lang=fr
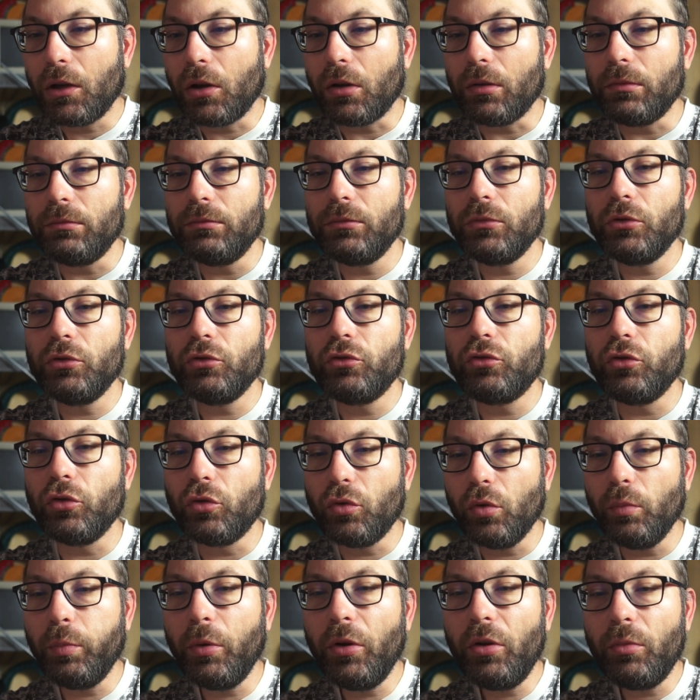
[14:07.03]
Alors, je
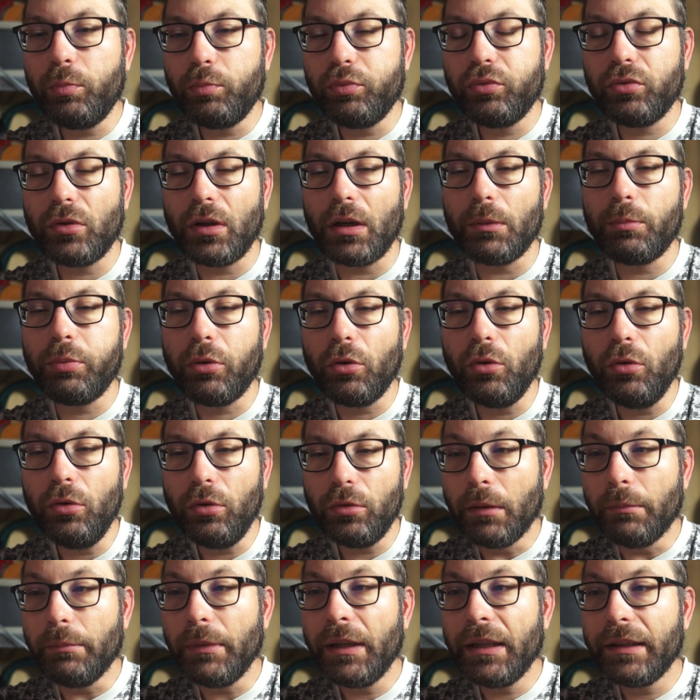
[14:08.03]
comprends pour un
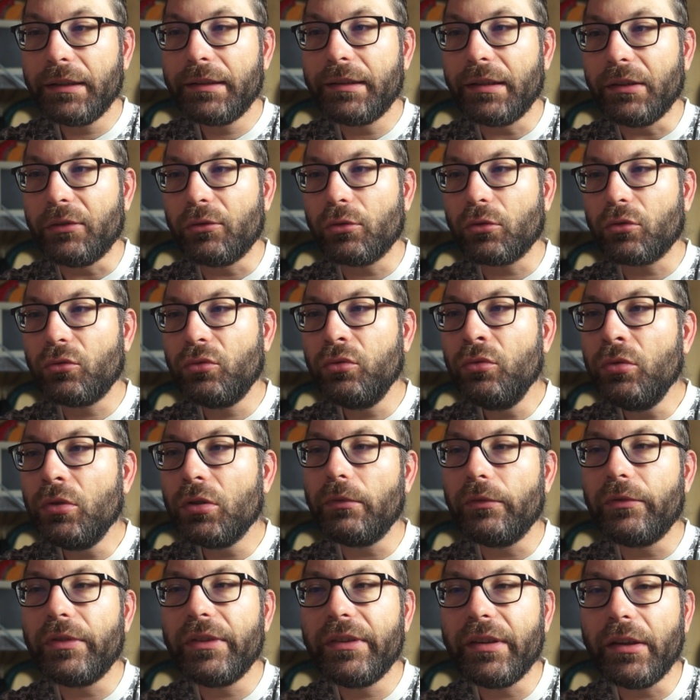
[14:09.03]
pro, mais c'est
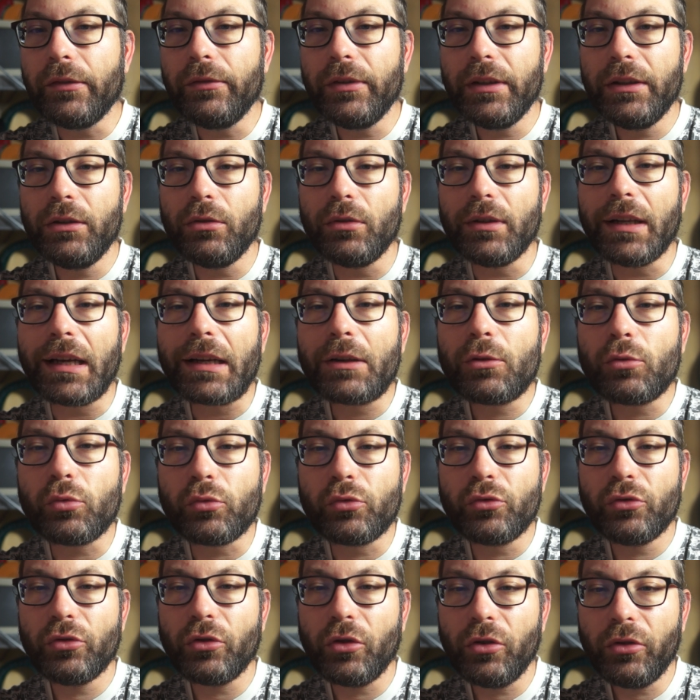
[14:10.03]
surtout vis-à-vis de la
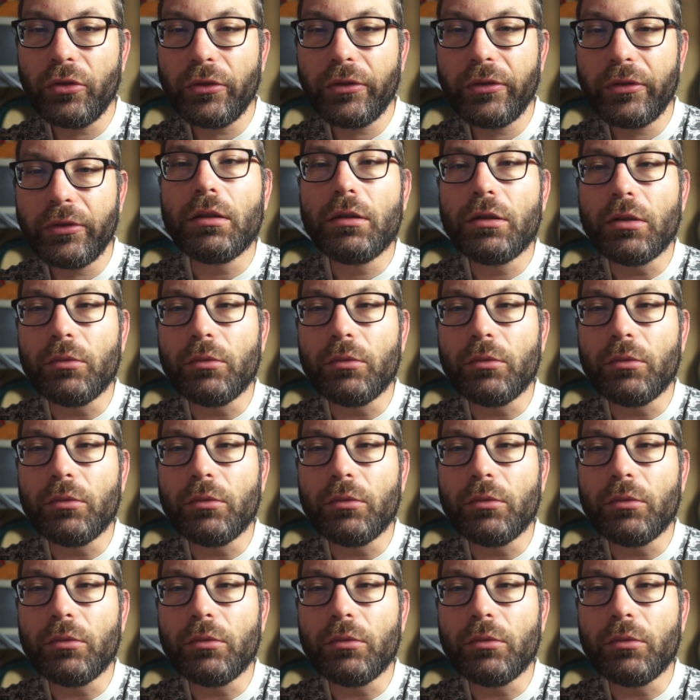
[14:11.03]
concurrence.